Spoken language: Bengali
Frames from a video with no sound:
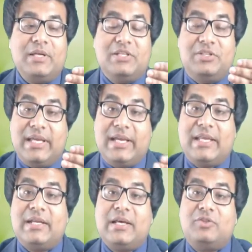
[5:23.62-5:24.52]

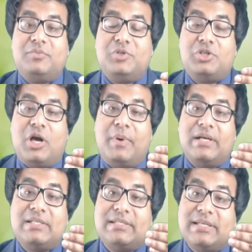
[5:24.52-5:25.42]
ডিগ্রিটা তুমি সবার
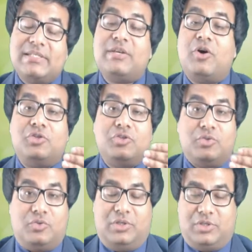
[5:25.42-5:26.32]
শেষে অর্জন
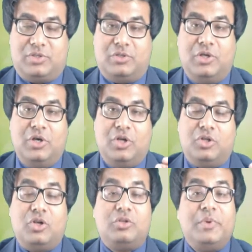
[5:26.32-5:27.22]
করেছ
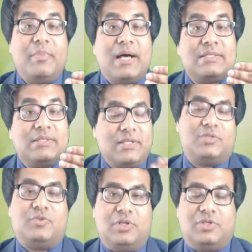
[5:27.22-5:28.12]
ধরো তুমি মাস্টার্স
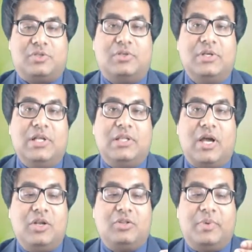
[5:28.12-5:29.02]
করেছো
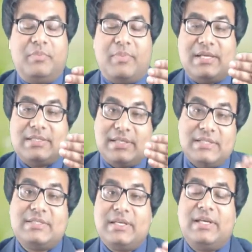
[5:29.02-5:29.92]
তাহলে তোমার
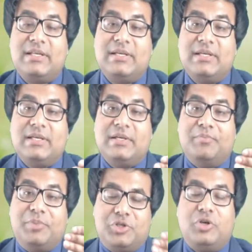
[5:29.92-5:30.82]
মাস্টার্সের
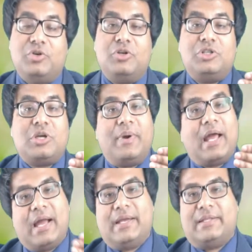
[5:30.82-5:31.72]
বিষয়গুলো সবার
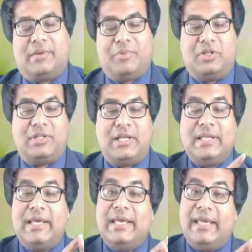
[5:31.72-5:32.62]
আগে থাকবে অর্থাৎ
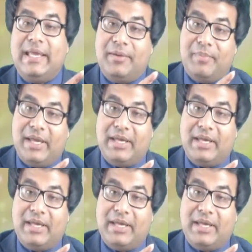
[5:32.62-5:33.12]
এম এ